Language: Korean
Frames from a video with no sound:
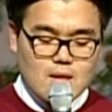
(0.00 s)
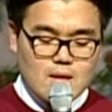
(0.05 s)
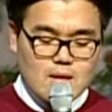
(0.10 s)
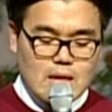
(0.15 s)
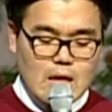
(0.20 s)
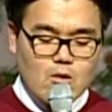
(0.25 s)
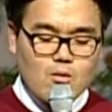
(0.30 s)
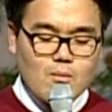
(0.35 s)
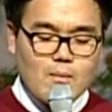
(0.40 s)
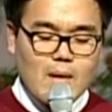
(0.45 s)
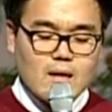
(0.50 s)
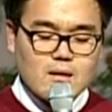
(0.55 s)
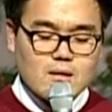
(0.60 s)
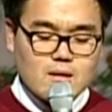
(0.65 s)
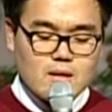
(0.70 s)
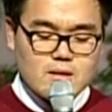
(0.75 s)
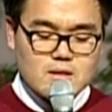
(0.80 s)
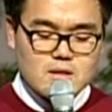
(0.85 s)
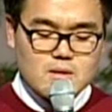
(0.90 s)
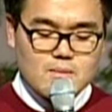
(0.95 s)
라고
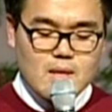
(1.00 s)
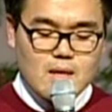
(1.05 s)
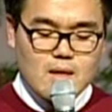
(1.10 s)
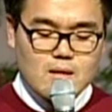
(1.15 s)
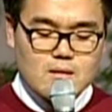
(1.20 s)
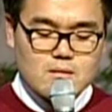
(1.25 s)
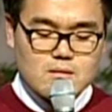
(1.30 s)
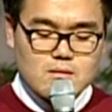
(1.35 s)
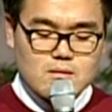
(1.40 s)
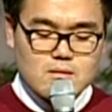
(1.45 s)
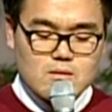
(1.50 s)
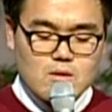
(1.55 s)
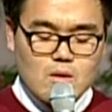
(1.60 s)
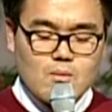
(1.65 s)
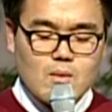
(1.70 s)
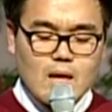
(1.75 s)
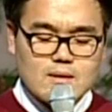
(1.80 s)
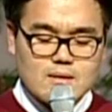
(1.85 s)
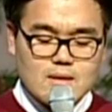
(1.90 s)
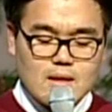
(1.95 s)
말을 했지만
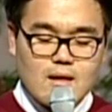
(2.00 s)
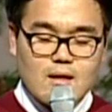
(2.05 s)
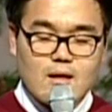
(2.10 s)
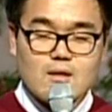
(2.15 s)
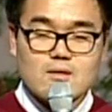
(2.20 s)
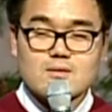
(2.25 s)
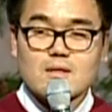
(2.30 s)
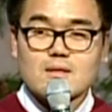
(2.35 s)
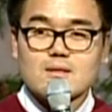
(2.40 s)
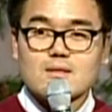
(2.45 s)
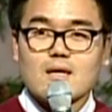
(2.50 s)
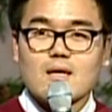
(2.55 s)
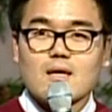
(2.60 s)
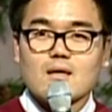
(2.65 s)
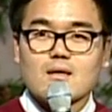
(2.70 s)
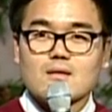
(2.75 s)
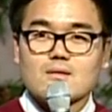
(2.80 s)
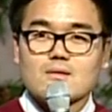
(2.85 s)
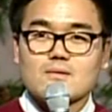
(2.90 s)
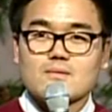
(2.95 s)
너무 안타까웠단다.